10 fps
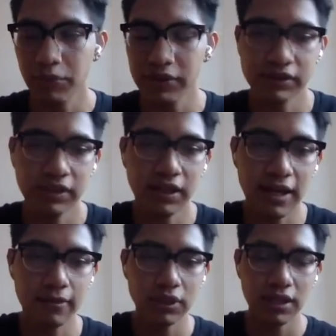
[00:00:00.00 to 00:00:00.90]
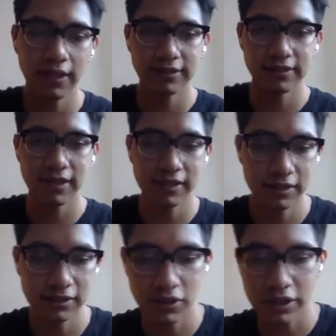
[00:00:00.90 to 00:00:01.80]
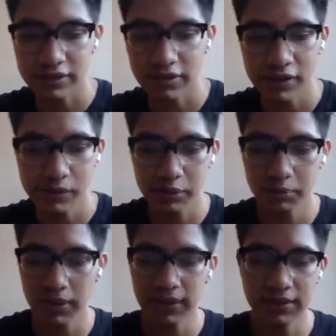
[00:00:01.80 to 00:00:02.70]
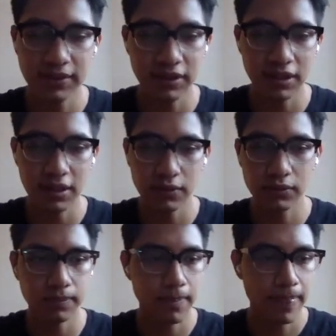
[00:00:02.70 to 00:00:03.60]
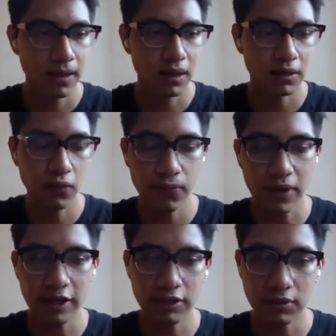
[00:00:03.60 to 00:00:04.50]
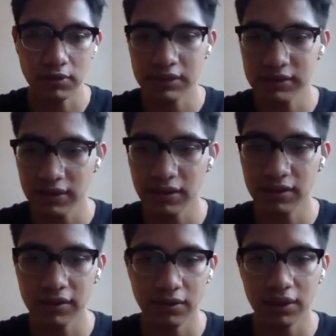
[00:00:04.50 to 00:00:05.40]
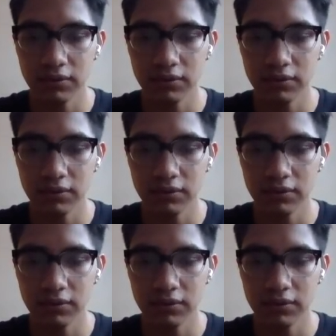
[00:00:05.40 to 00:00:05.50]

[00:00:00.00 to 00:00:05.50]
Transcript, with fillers: pues en cada una de esas locaciones, pues puede existir algún, algún fallo, algún accidente, ¿no?